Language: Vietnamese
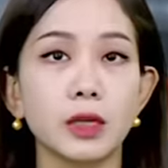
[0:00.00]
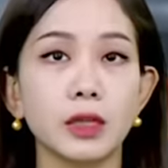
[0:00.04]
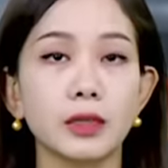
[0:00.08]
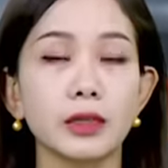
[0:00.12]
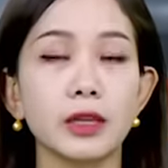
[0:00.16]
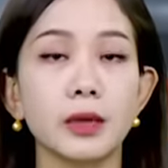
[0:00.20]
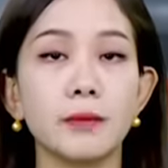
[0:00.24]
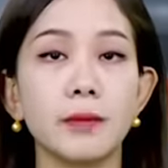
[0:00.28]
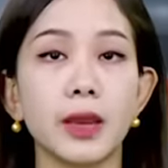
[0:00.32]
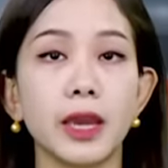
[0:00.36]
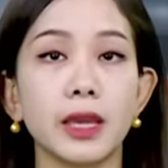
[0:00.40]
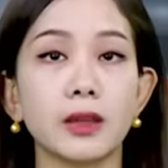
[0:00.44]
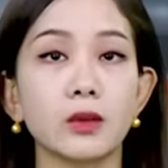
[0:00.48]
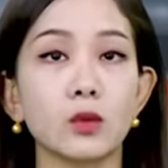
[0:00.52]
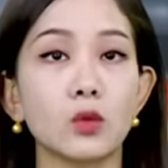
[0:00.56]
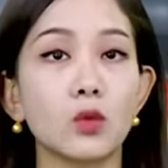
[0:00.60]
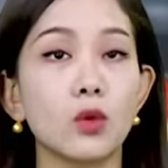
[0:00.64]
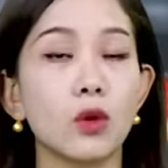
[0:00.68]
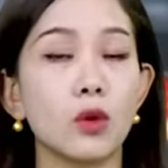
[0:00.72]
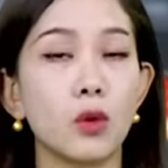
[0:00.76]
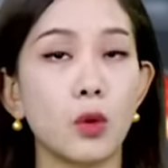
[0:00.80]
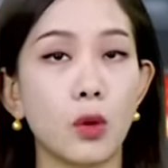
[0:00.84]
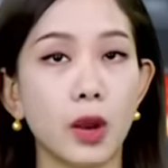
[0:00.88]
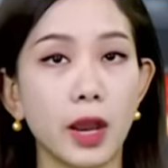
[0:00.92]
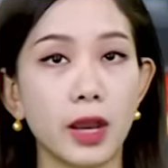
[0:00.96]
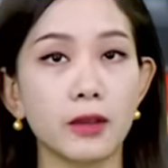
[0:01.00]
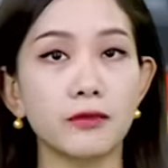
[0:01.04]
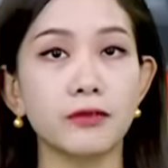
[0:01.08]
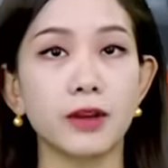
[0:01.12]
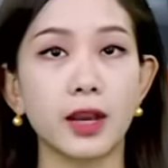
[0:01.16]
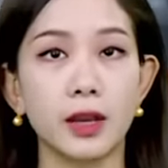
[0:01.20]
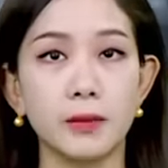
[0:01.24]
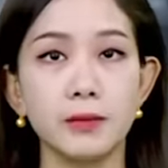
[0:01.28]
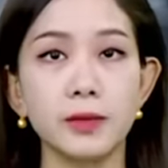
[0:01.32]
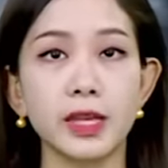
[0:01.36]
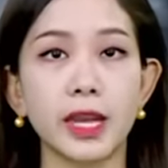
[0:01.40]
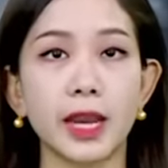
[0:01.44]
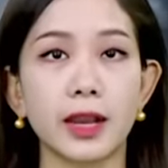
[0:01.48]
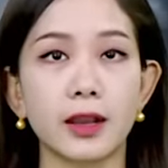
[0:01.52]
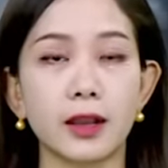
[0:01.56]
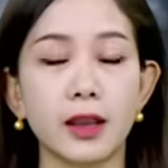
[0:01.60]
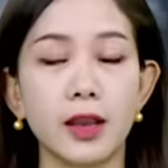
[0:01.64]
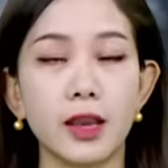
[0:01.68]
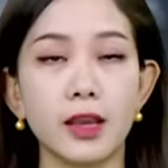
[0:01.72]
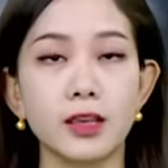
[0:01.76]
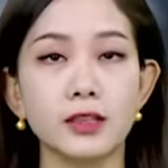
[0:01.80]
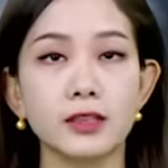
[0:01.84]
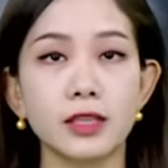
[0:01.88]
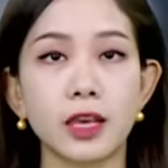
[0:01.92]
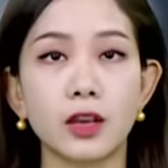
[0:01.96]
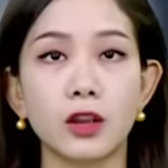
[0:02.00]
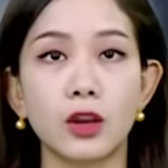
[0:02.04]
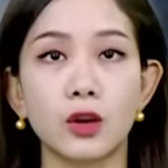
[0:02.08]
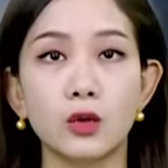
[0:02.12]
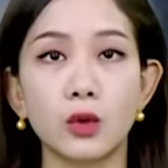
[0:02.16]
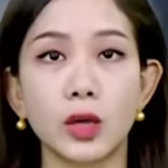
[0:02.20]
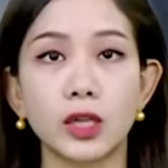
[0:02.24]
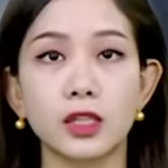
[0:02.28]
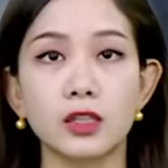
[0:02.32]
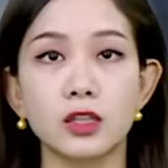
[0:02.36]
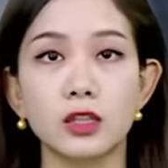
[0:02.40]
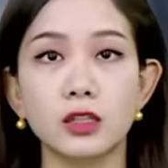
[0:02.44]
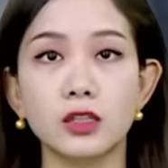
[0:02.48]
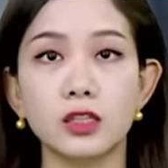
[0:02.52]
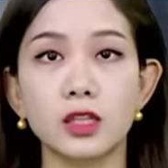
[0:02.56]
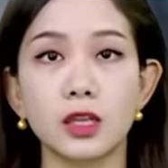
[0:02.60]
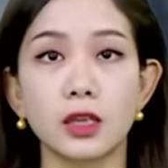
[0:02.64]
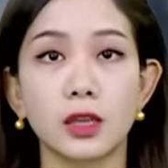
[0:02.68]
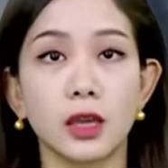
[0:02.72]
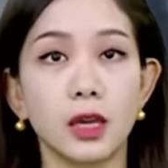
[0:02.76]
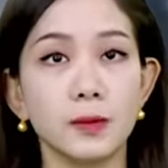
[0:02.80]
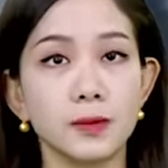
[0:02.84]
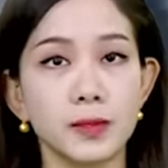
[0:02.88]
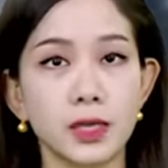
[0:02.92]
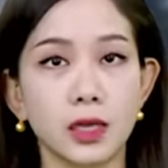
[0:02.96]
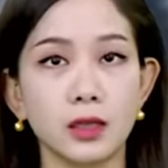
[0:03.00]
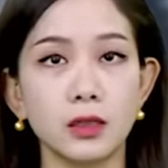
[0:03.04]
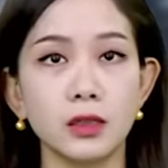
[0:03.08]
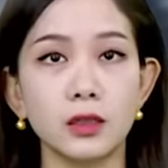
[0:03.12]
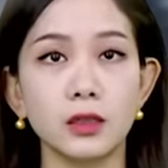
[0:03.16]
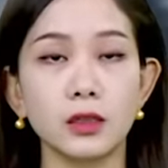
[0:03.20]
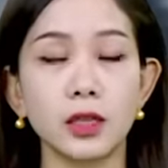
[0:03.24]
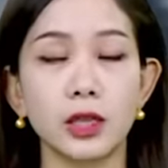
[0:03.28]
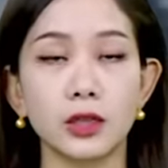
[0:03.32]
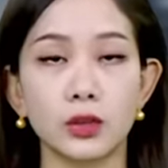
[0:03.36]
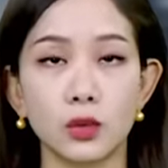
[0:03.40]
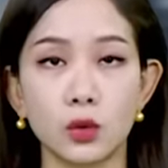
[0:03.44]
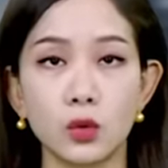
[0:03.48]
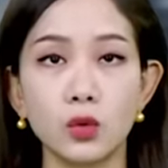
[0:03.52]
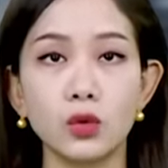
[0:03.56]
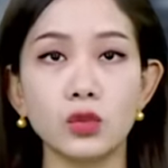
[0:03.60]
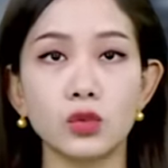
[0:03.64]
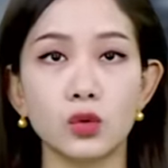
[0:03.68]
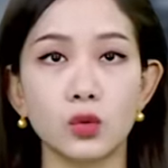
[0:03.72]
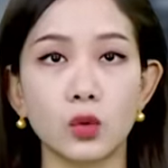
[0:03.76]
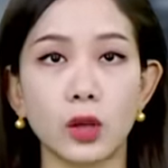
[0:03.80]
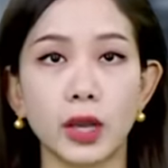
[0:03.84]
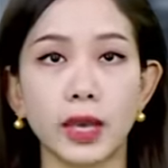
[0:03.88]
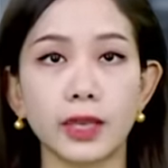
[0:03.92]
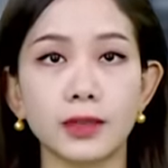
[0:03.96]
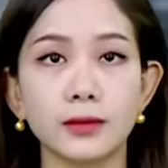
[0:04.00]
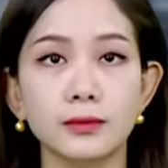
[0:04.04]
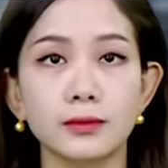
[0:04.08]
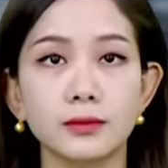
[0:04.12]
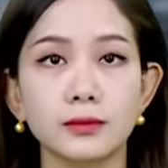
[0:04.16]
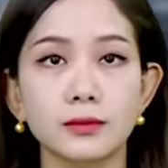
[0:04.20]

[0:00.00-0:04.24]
điểm hẹn của hoa và âm nhạc sẽ có loạt chương trình hấp dẫn để thu hút du khách.